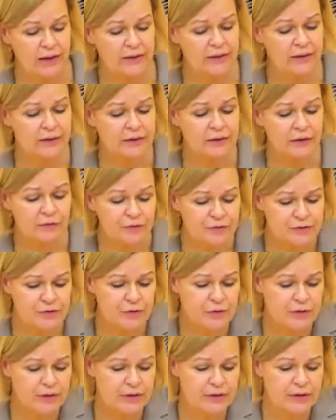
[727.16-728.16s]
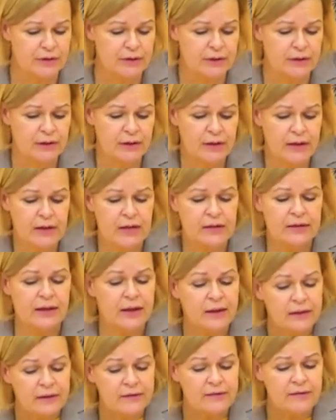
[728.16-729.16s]
in den Griff zu kriegen.
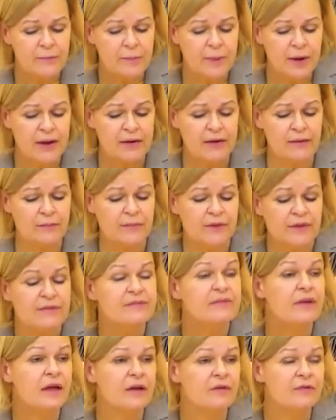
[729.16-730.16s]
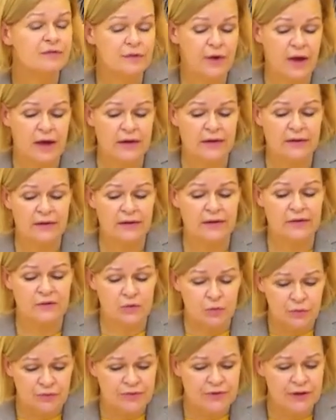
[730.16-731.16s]
Denn diese Pandemie ist eine Frage der
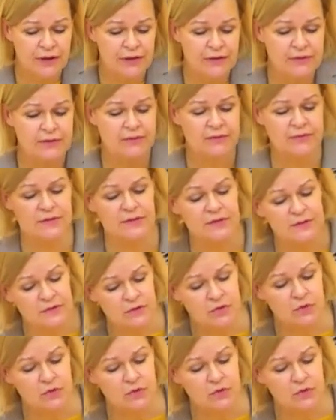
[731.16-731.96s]
Gesundheit. Sie ist